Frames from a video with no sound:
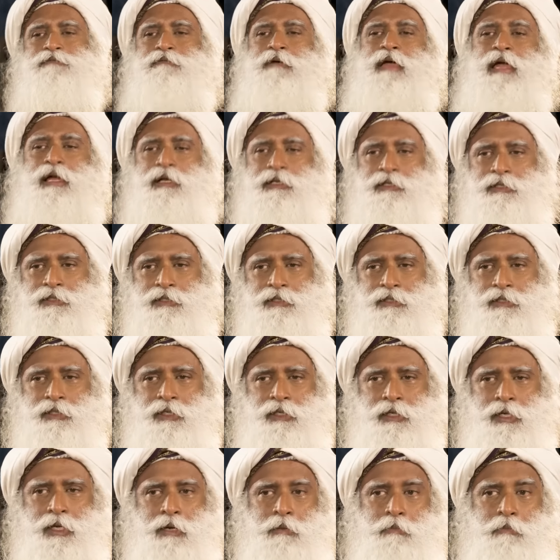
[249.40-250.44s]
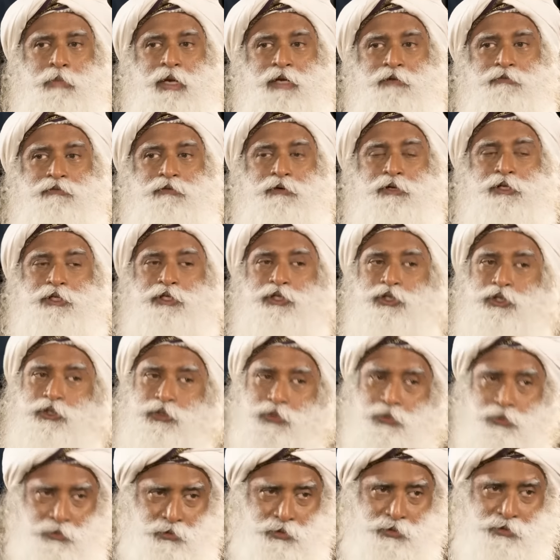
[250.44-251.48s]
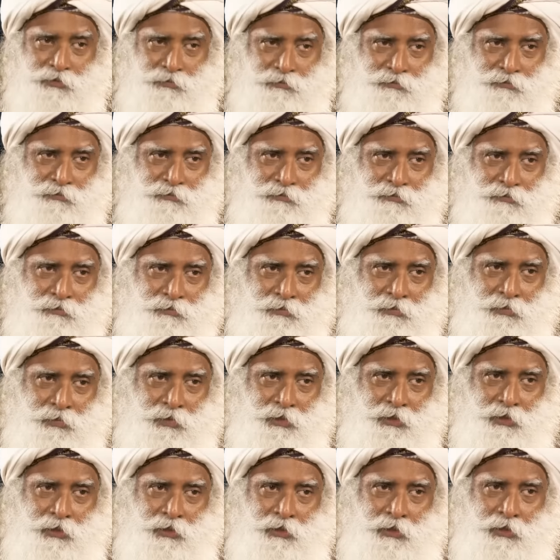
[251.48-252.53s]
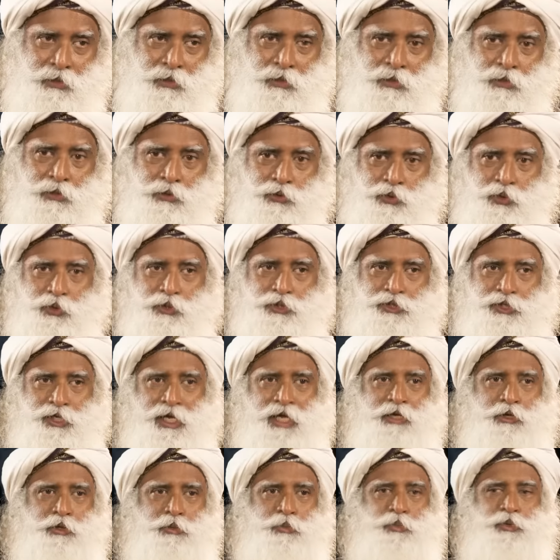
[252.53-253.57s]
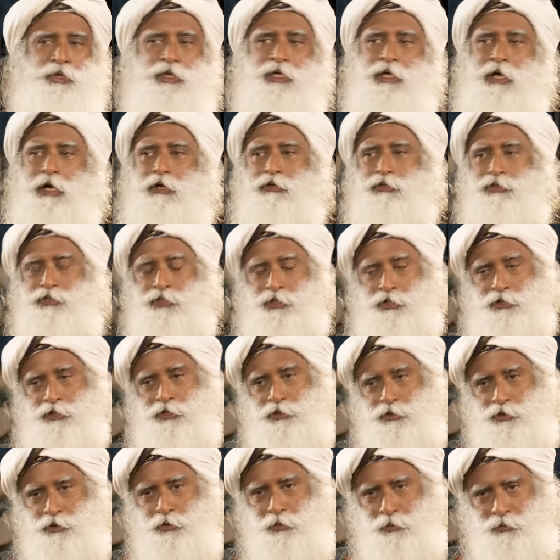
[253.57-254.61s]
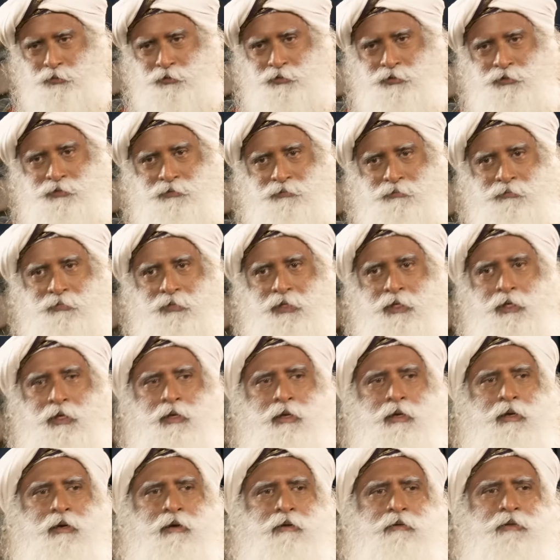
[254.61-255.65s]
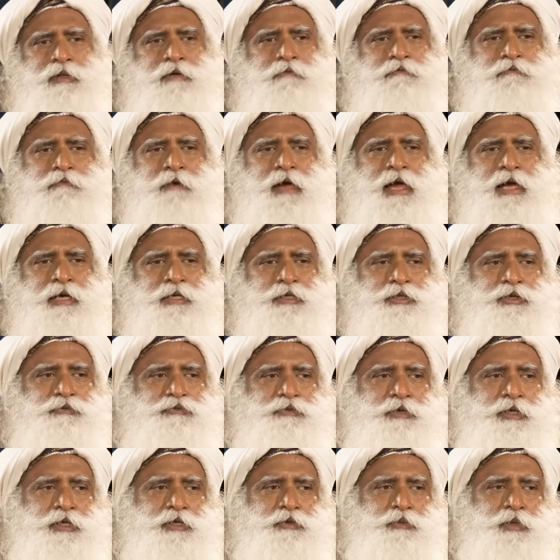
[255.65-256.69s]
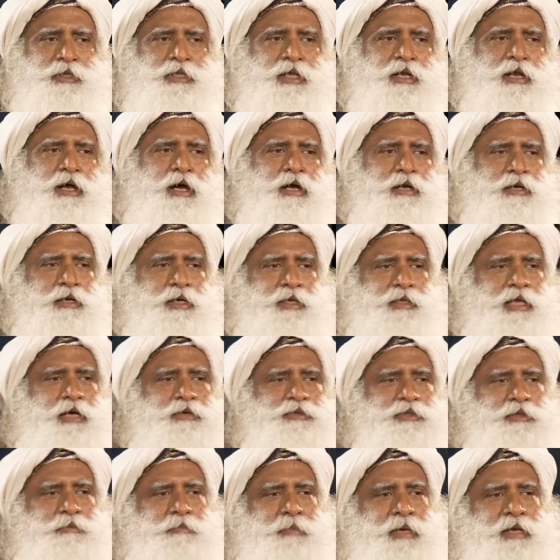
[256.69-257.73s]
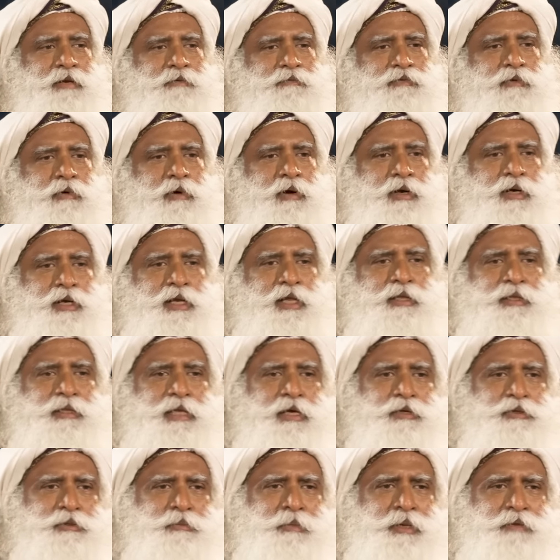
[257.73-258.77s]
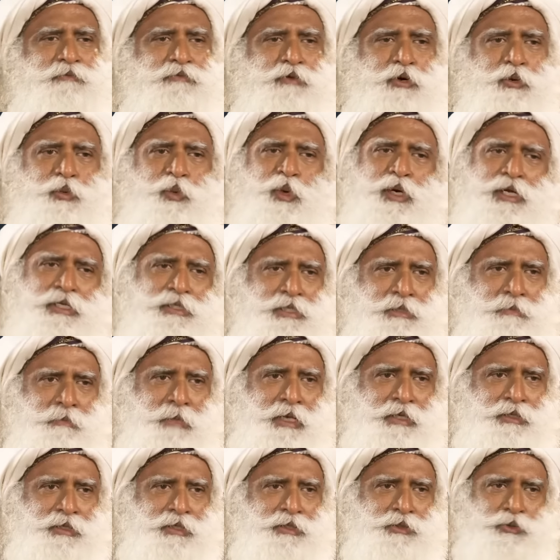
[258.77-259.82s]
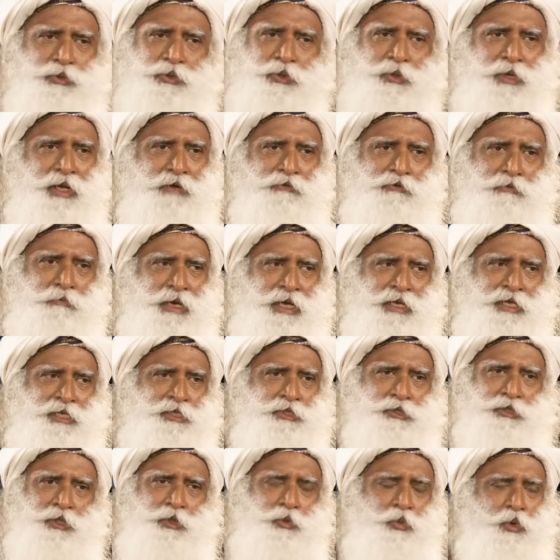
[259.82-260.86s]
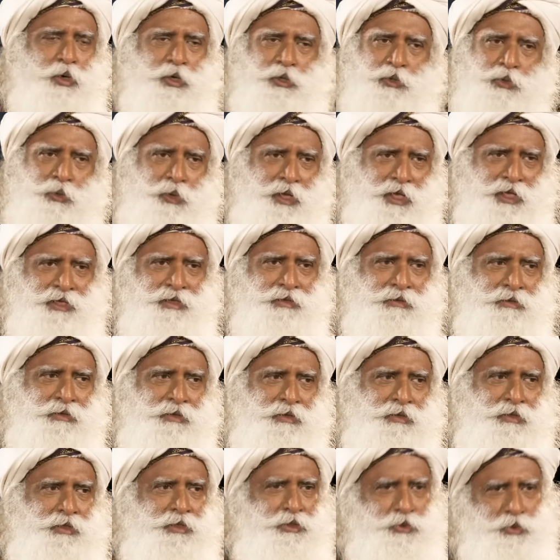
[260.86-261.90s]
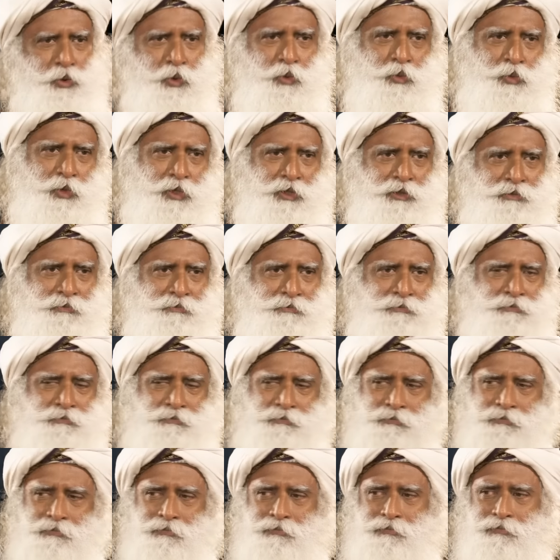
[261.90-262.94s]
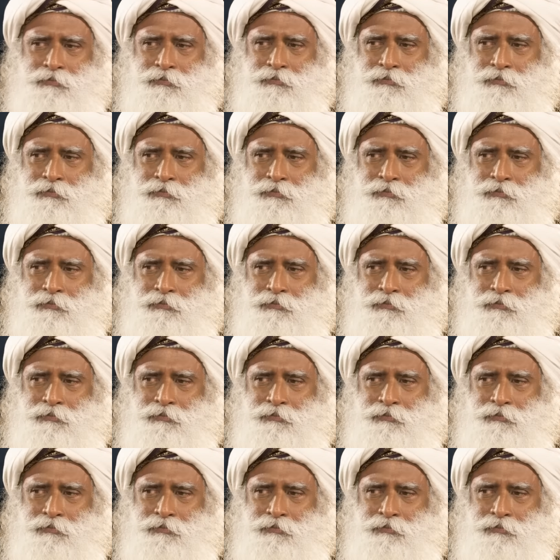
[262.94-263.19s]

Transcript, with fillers: বিষয় হল ঘটনার পিছনে থাকা সত্যটা সেই সত্যটাকেই তুমি সামনে আনতে চাইছো তো ঘটনা হলো এক লক্ষ মানুষ নাকি দশ হাজার মানুষ যুদ্ধ করলো তাতে কি যায় আসে আজ তোমাকে সেই যুদ্ধ সামলাতে হচ্ছে না